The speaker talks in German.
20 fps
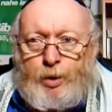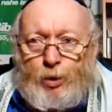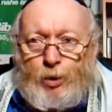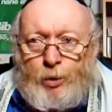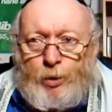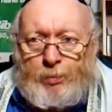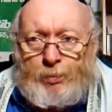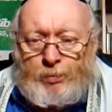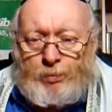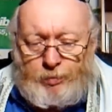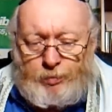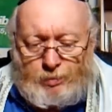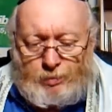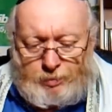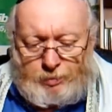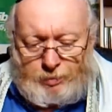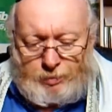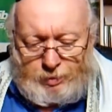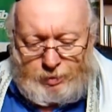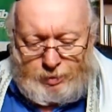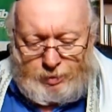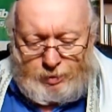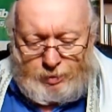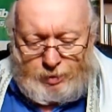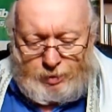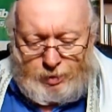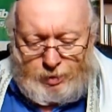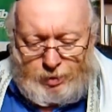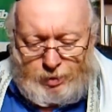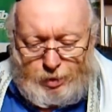um,
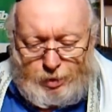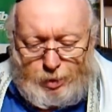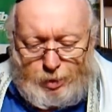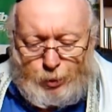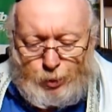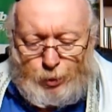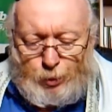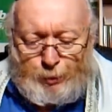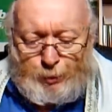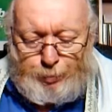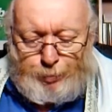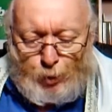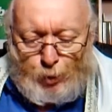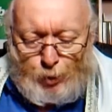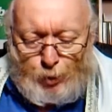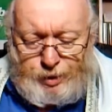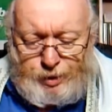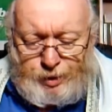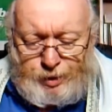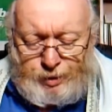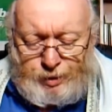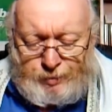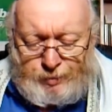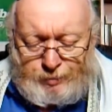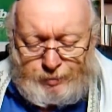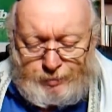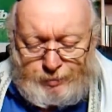tue Buße,